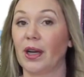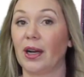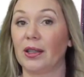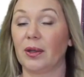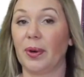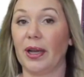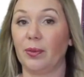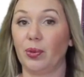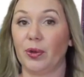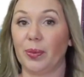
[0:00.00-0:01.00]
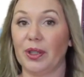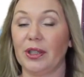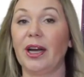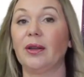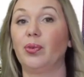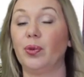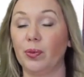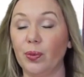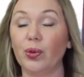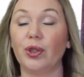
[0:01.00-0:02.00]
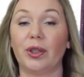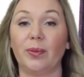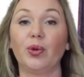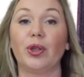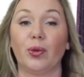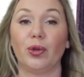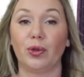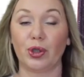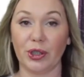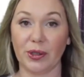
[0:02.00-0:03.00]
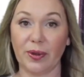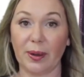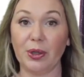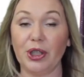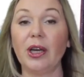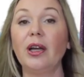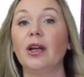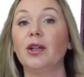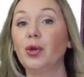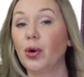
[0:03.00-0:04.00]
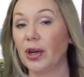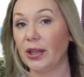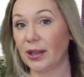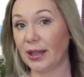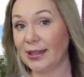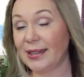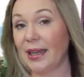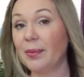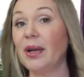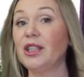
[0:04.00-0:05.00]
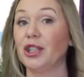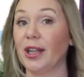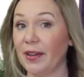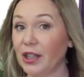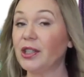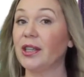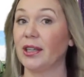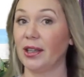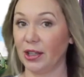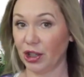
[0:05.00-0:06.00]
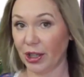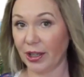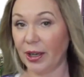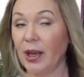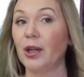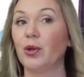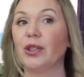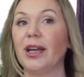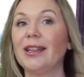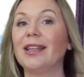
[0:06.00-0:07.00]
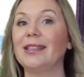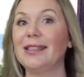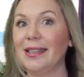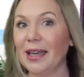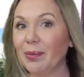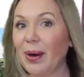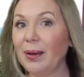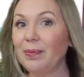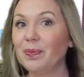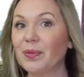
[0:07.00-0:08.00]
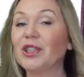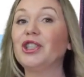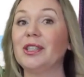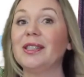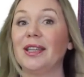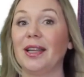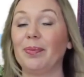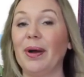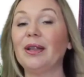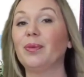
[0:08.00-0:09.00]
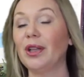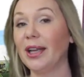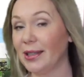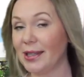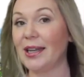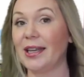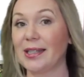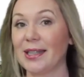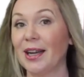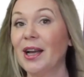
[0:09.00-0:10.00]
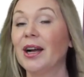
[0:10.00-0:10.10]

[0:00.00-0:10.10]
как этот проект будет протекать, будет, будет ли у него жизнь вообще. Но это тема человеческих отношений. То есть это тема жизненная, поэтому она интересна.